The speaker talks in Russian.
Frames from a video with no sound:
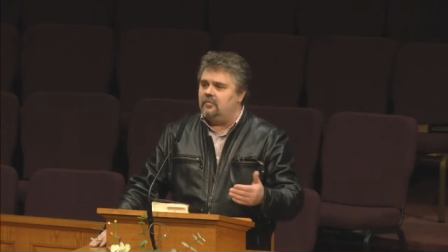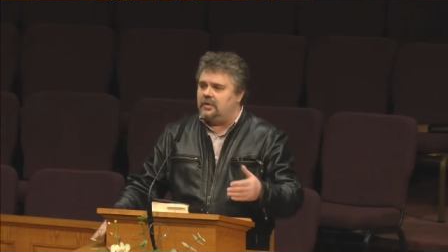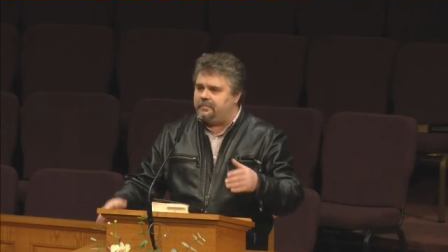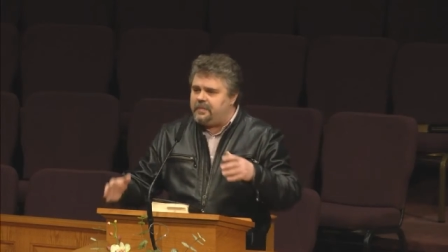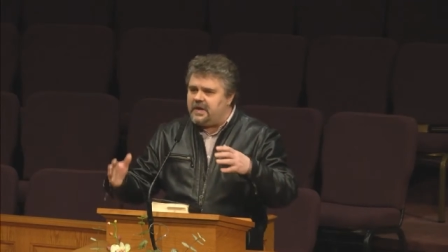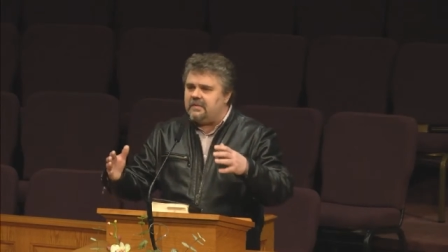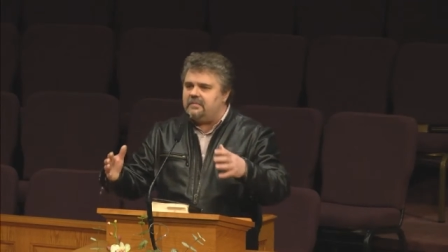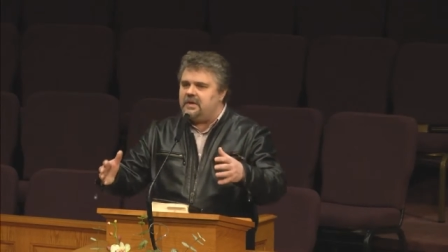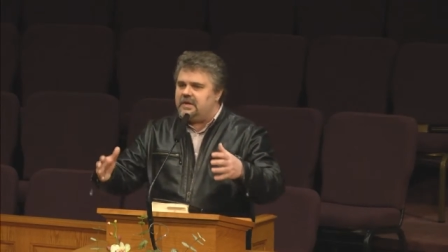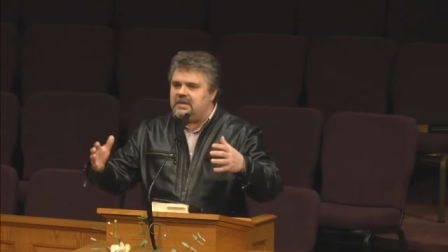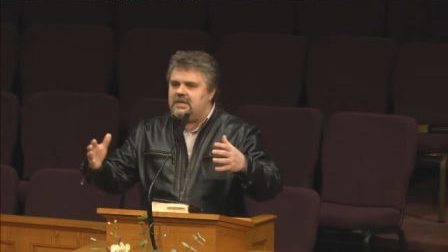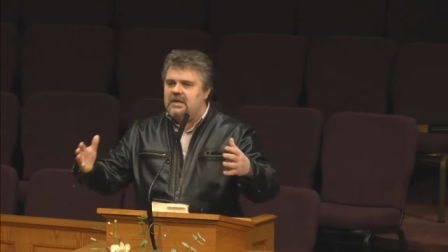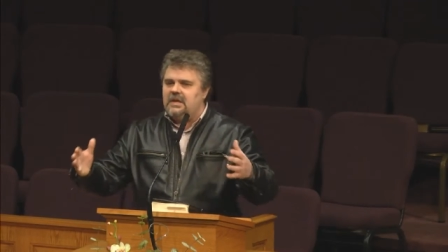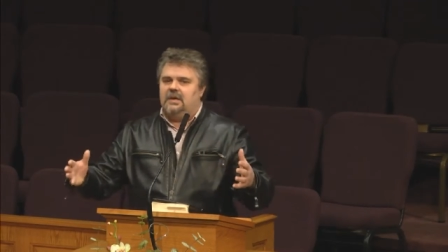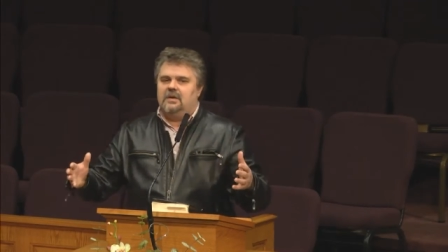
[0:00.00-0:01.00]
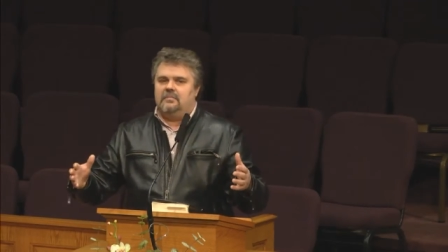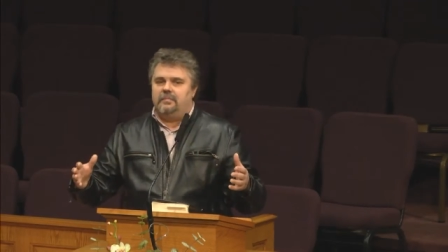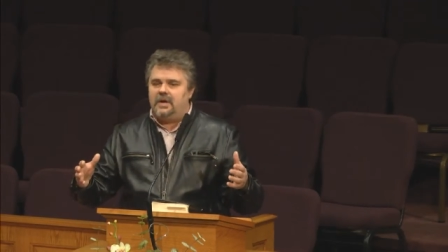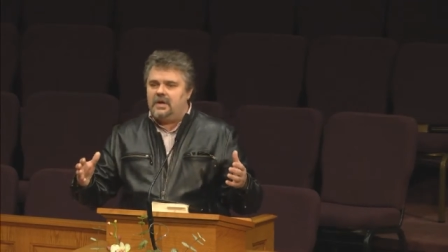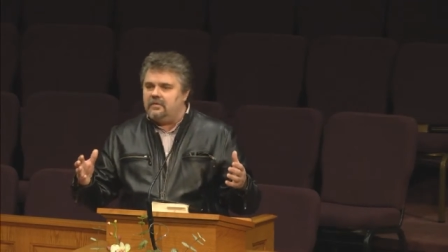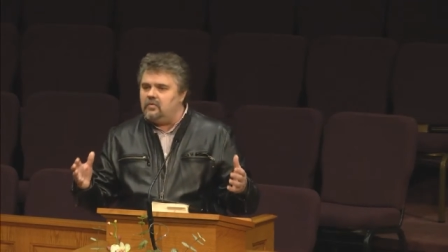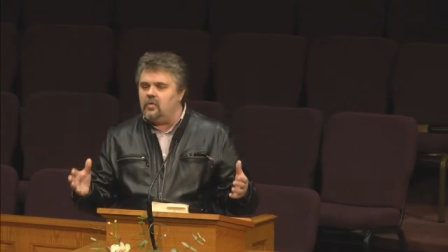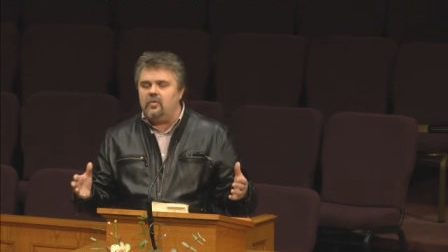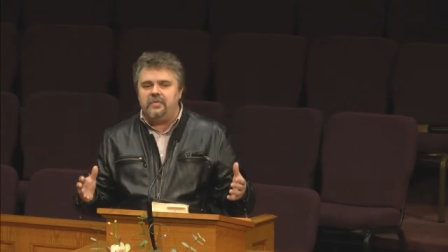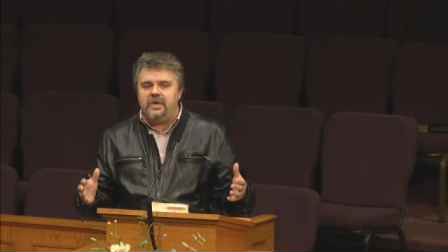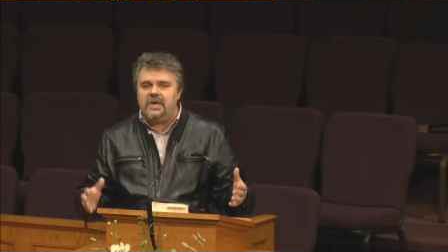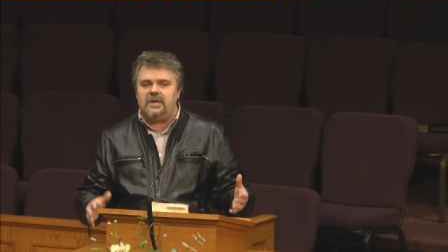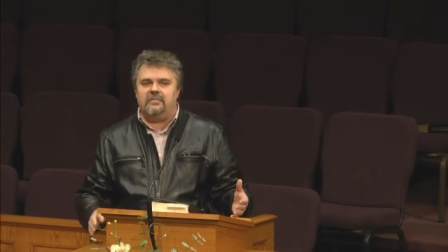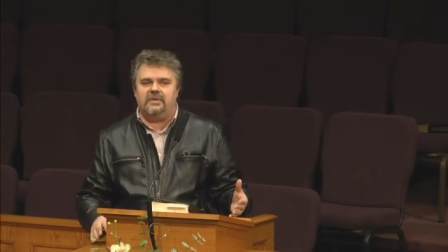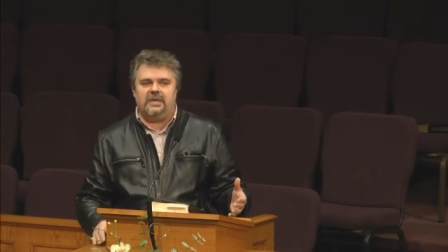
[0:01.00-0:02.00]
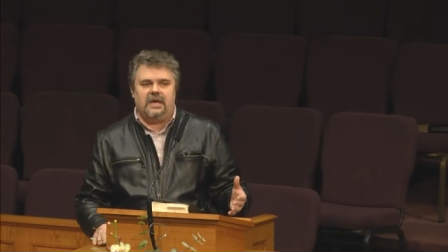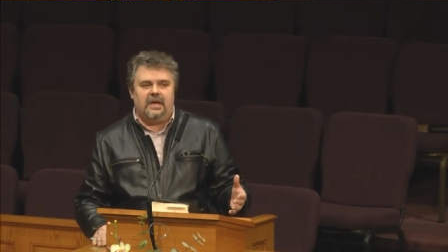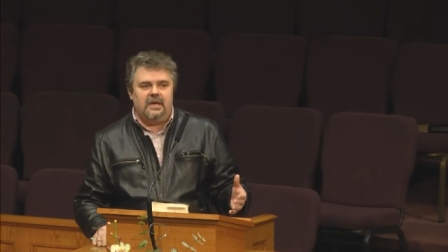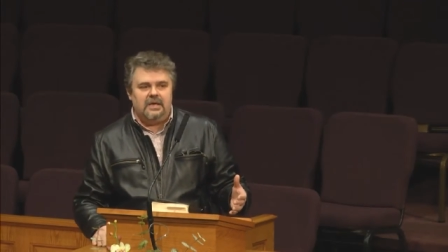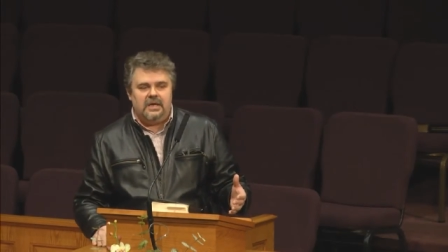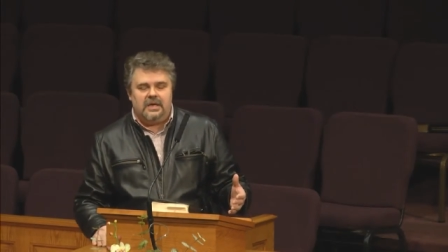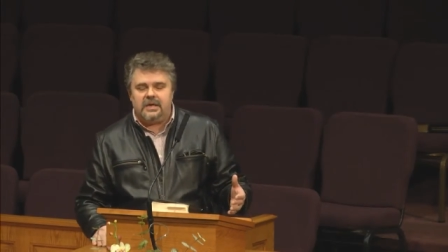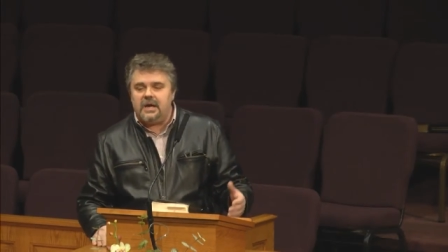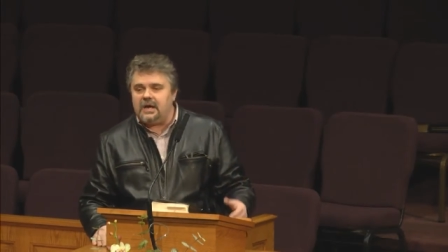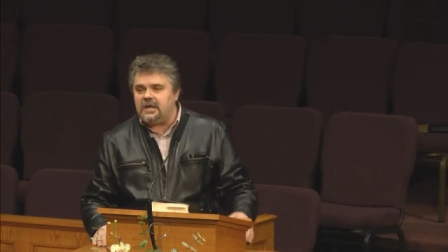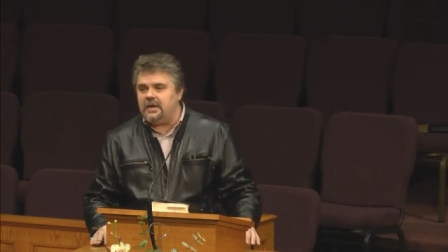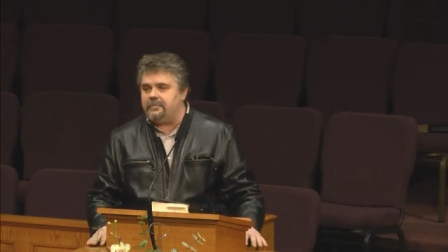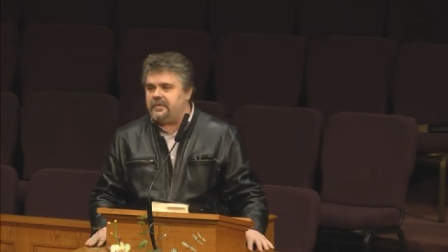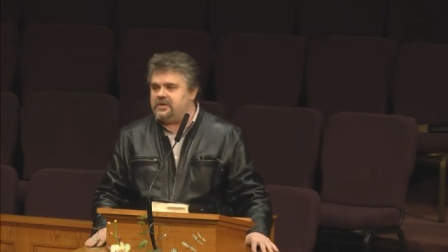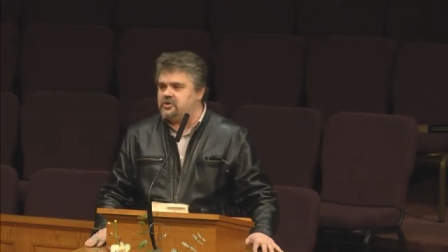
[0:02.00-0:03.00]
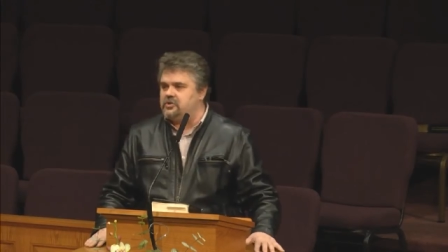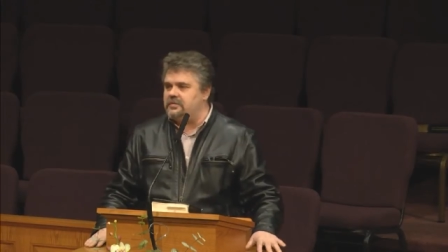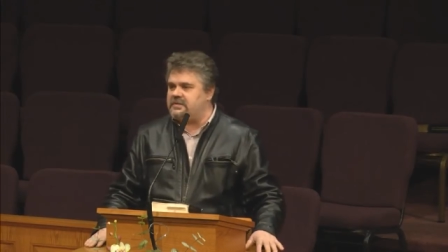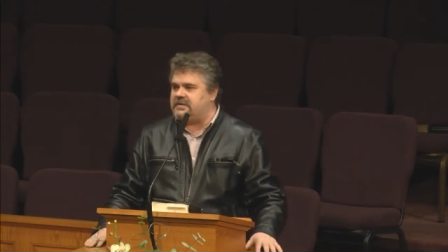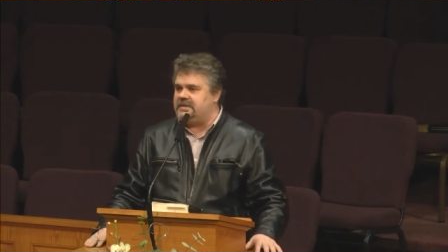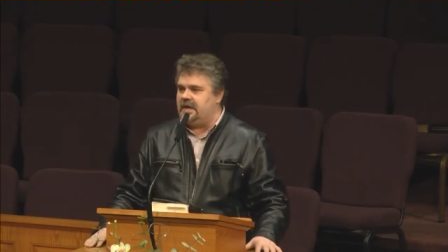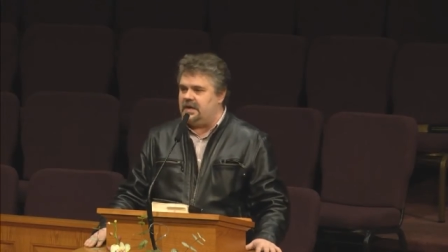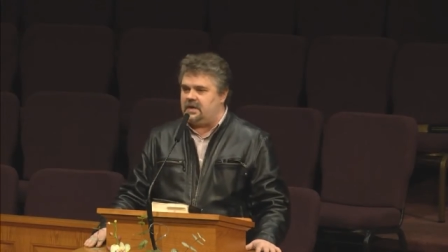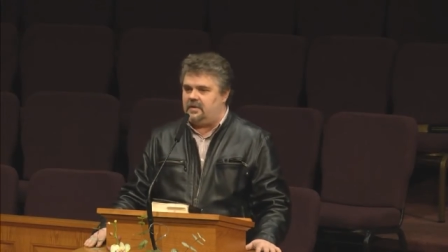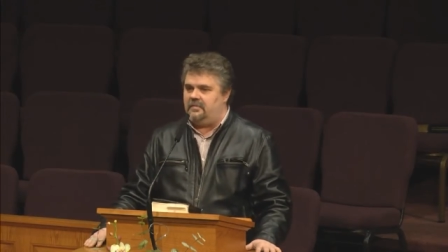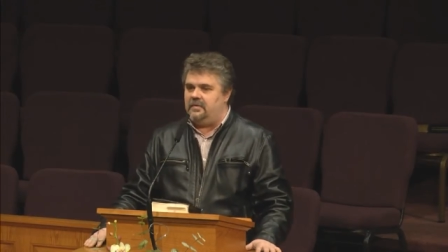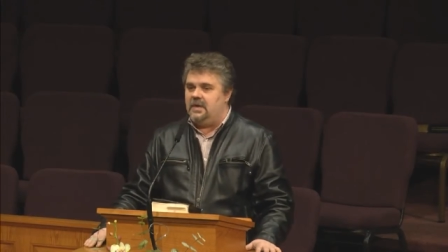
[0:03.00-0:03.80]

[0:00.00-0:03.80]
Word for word: вот первые дни моего уверования и как я пришел в церковь.